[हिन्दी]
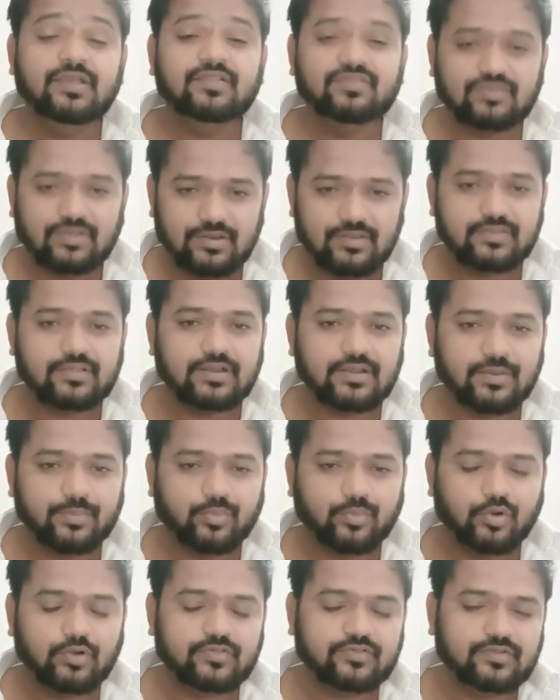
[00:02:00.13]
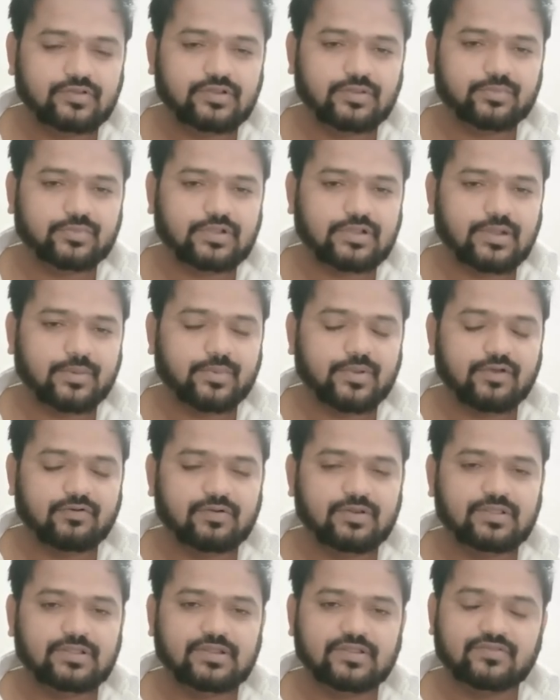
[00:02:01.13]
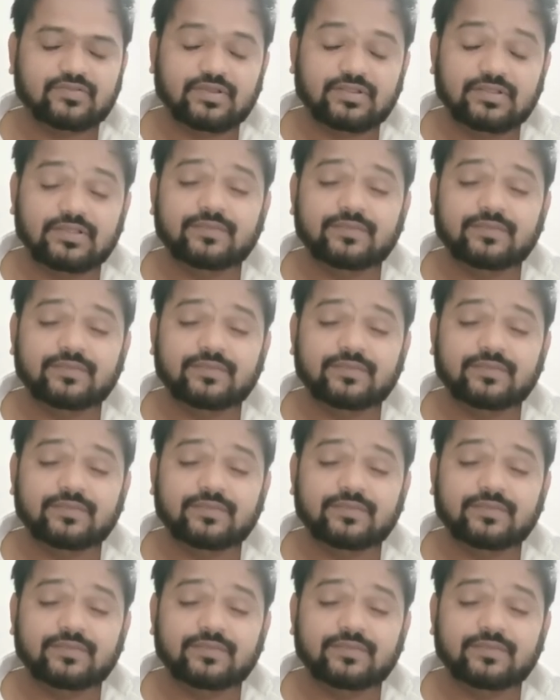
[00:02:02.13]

चालीस साल का पॉलिसी टर्म तक आप कवर लेना चाहते